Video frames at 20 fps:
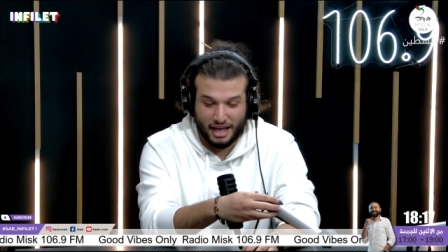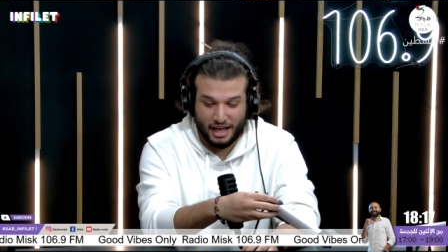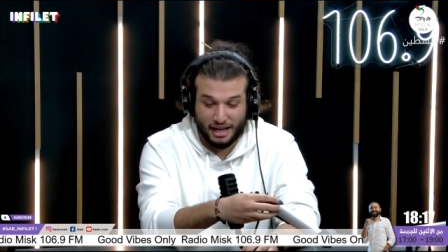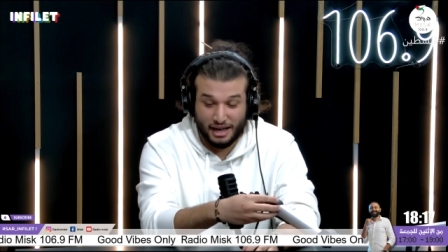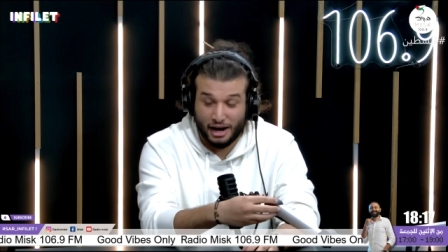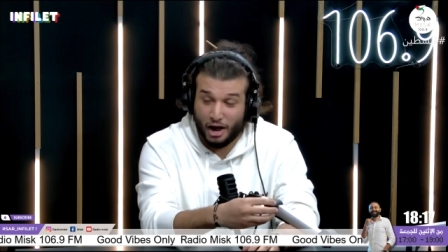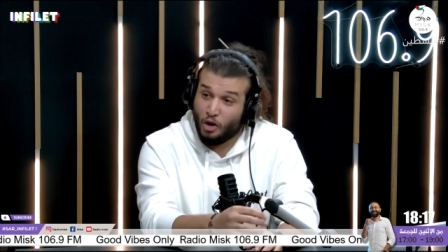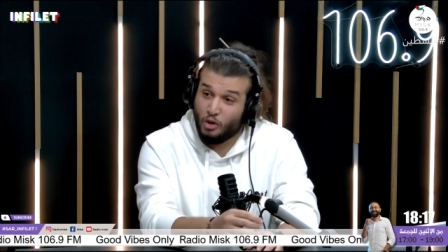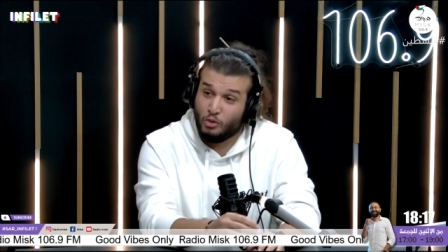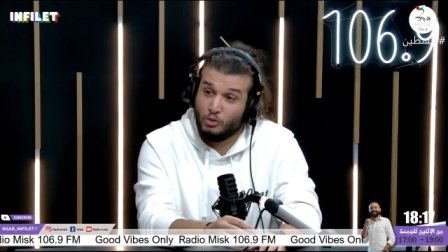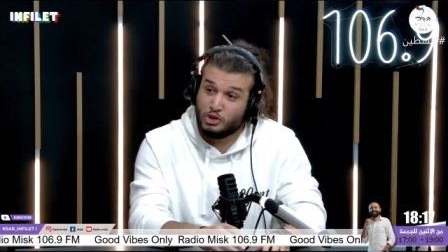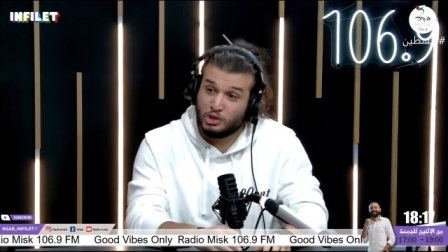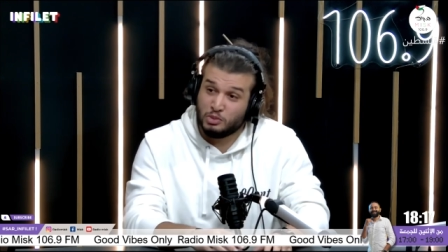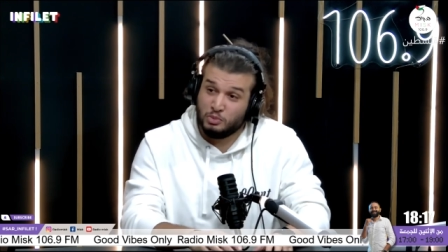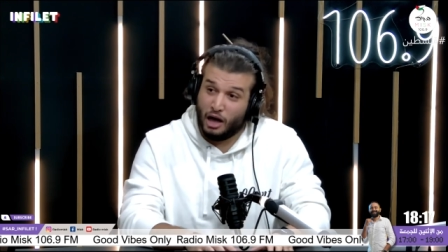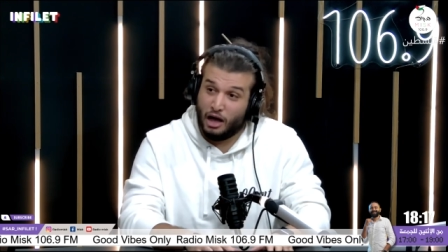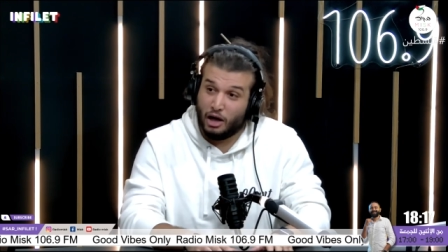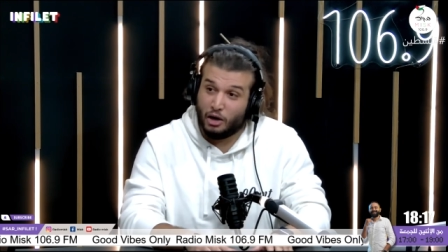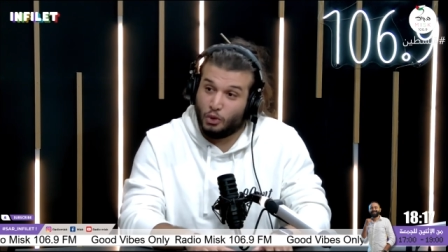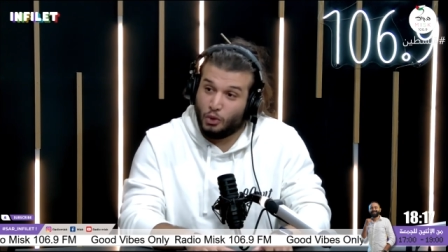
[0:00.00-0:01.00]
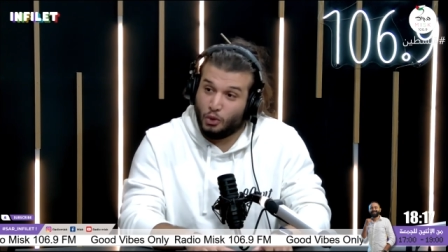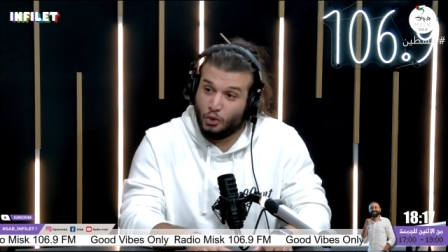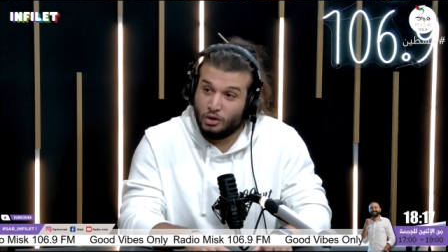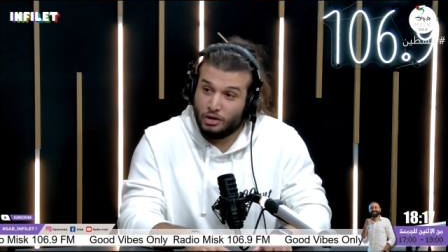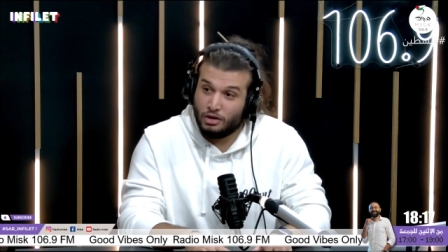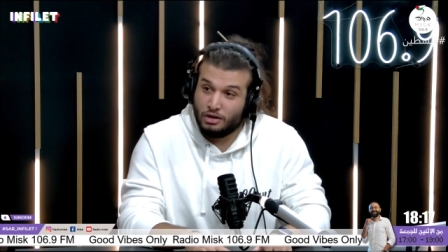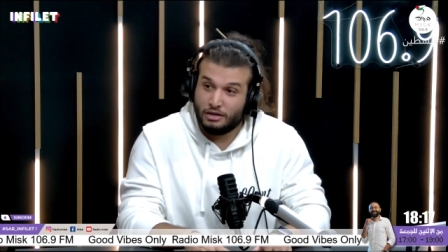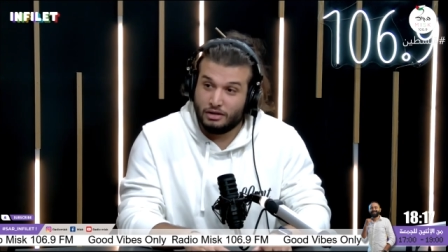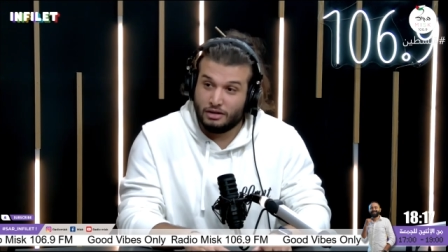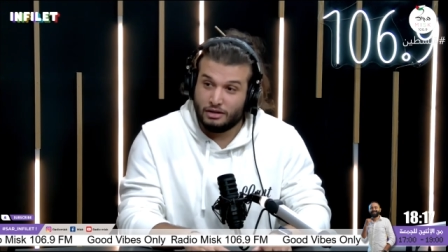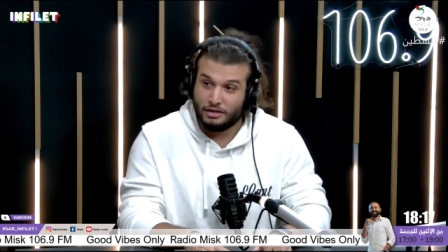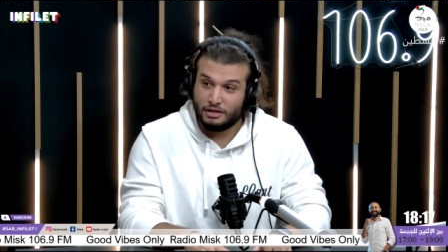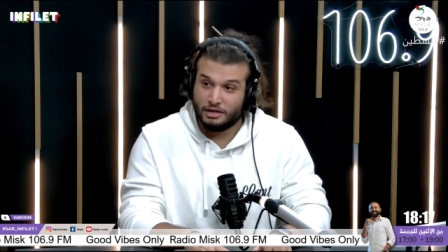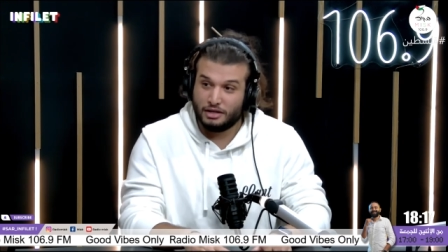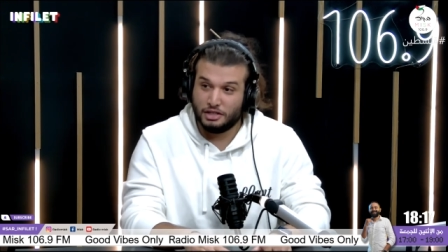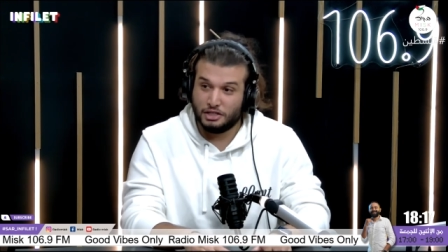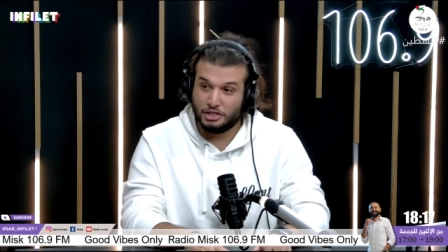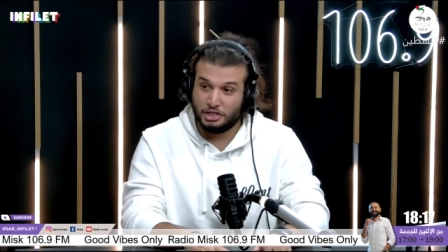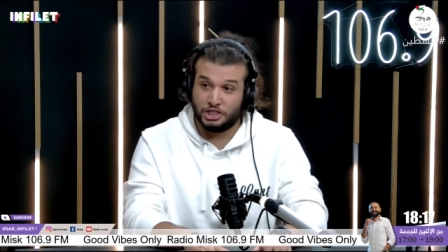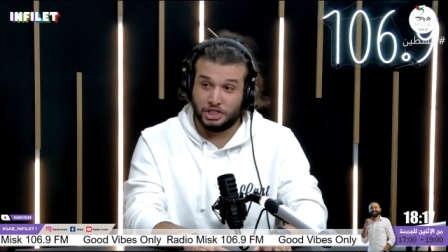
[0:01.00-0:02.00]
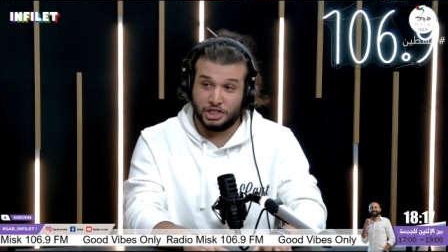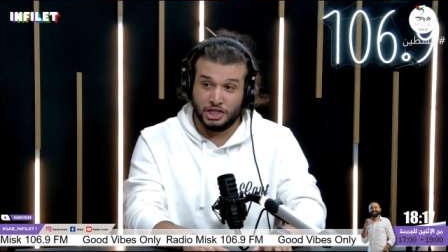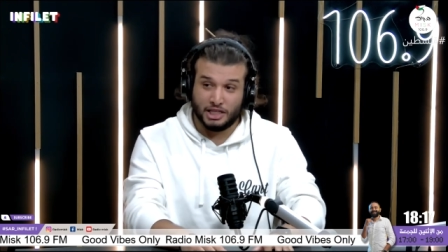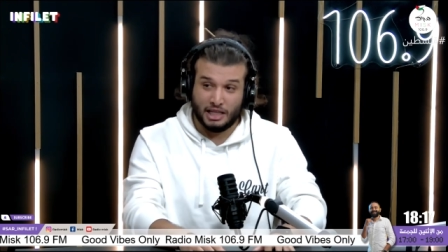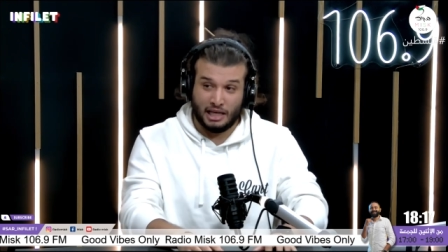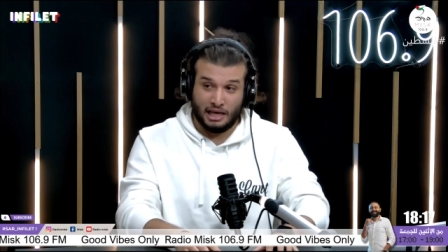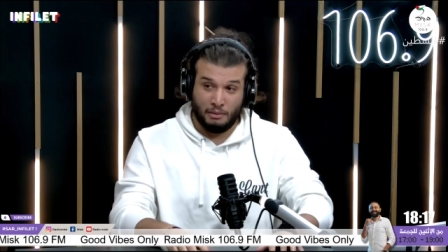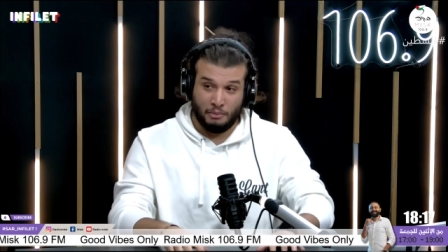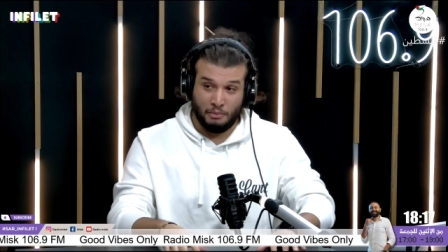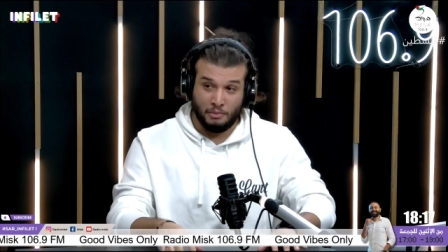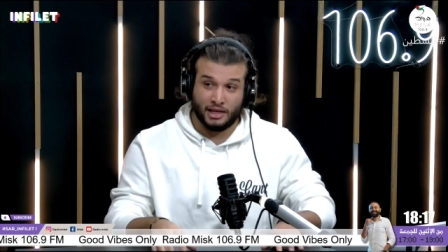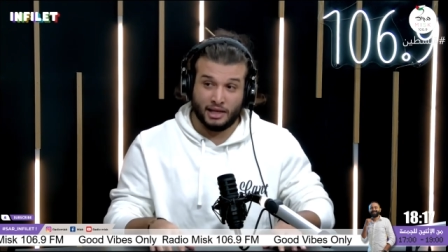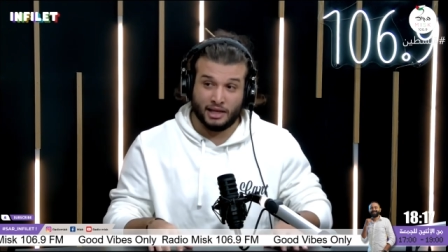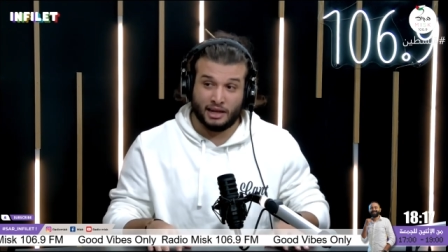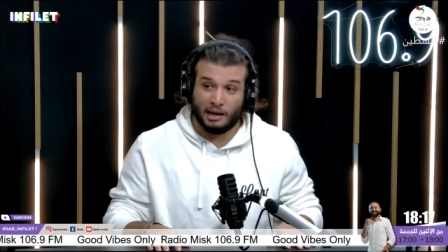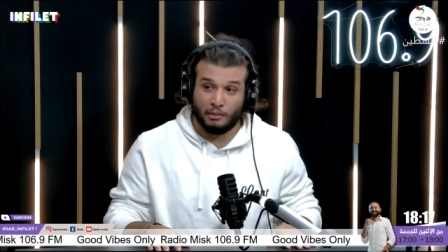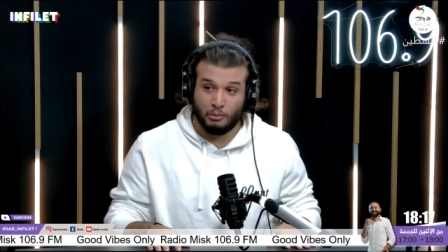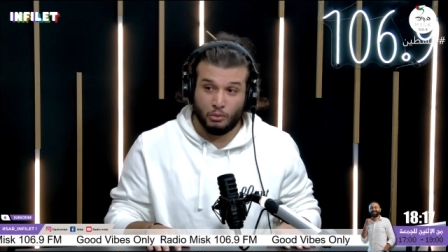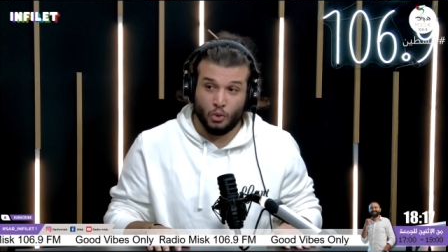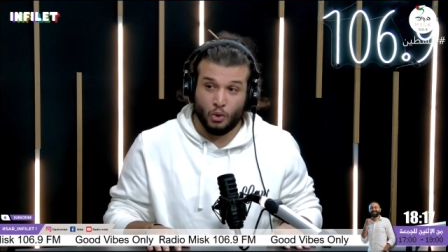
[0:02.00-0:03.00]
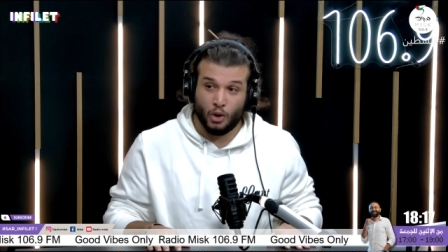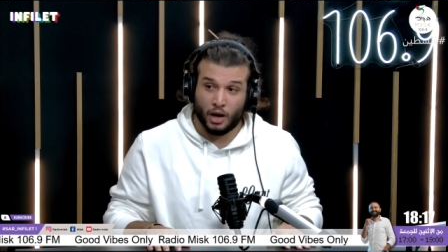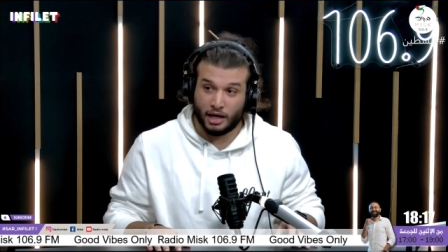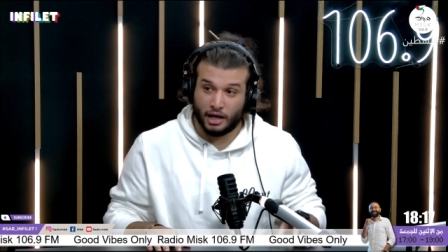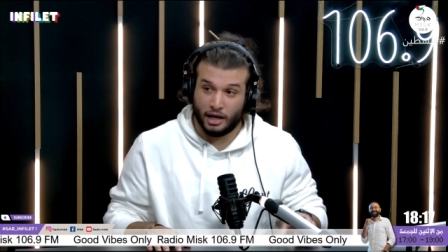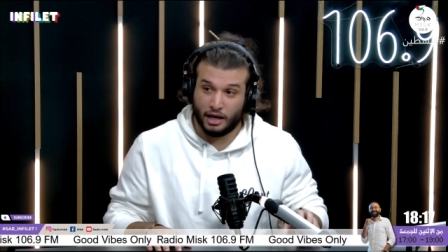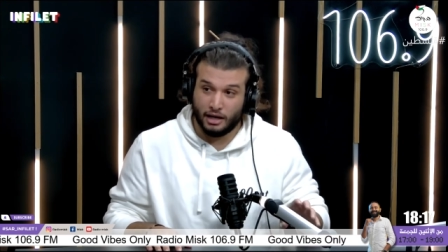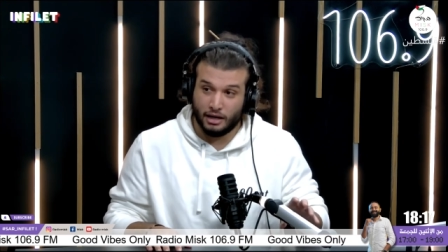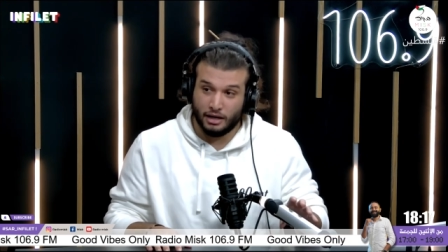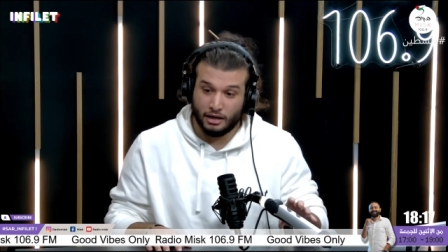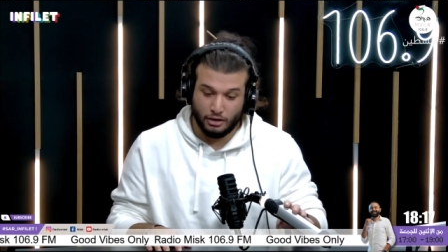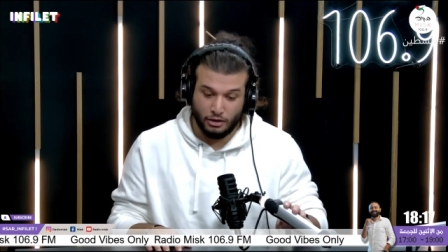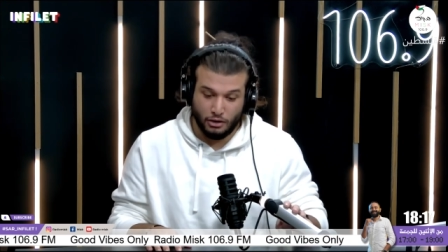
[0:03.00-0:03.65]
راهو مش معقول جيت حبنا نلعب ورقه